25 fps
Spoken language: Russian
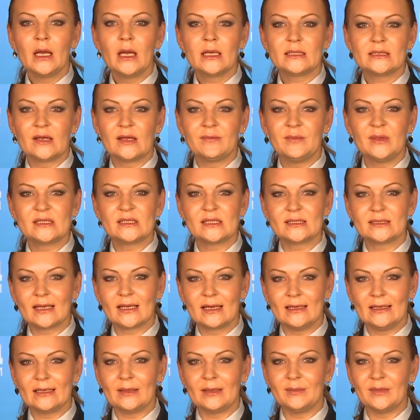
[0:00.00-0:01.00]
совместно с
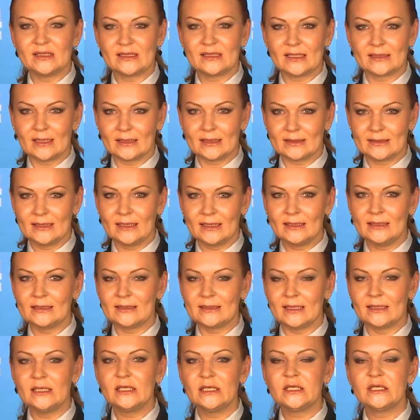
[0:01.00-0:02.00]
коллегами из Татарстана
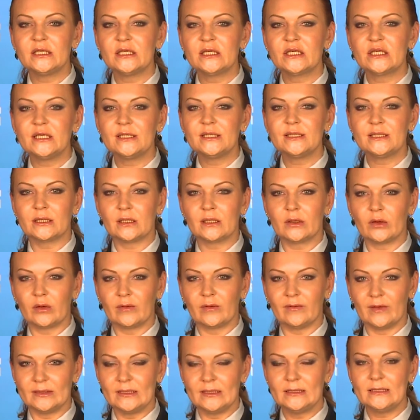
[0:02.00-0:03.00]
задержаны шестеро
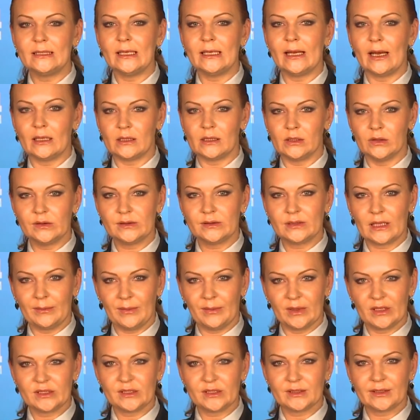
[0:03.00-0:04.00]
руководителей одной из
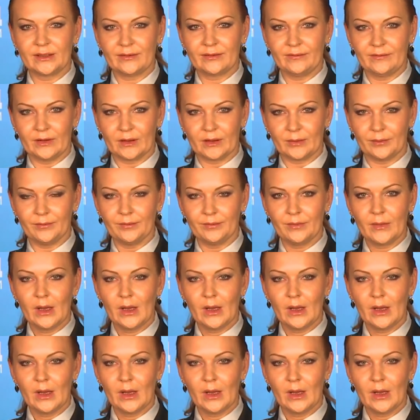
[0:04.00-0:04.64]
коммерческих фирм.